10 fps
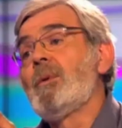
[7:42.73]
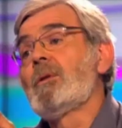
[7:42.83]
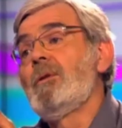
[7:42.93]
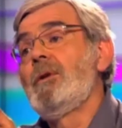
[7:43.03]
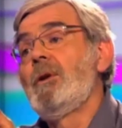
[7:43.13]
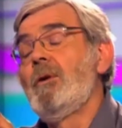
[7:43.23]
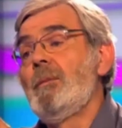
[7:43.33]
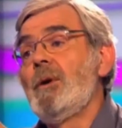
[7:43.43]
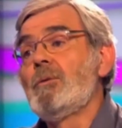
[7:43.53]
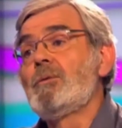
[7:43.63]
prendre le vélo,
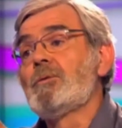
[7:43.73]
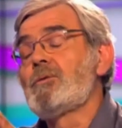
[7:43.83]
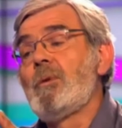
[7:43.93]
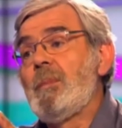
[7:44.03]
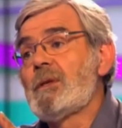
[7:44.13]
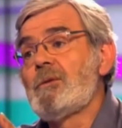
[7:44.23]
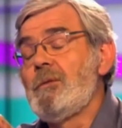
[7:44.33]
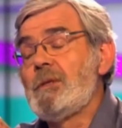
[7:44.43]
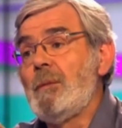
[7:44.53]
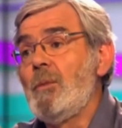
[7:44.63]
mais on ne construit pas
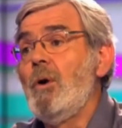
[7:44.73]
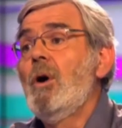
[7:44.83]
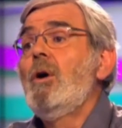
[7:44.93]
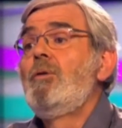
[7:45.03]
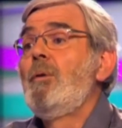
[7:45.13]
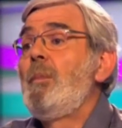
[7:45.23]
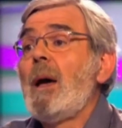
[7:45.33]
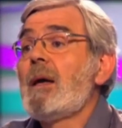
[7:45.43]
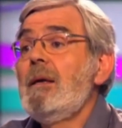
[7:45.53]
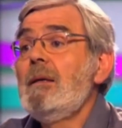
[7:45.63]
suffisamment de
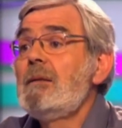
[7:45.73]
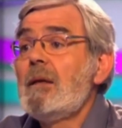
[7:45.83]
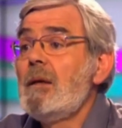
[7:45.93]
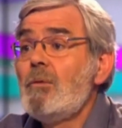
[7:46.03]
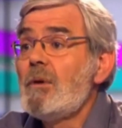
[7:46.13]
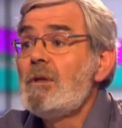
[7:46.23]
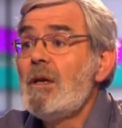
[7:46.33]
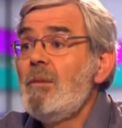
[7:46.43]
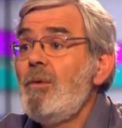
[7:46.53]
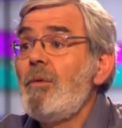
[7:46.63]
parking
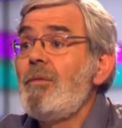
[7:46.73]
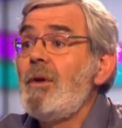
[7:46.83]
sécurisés pour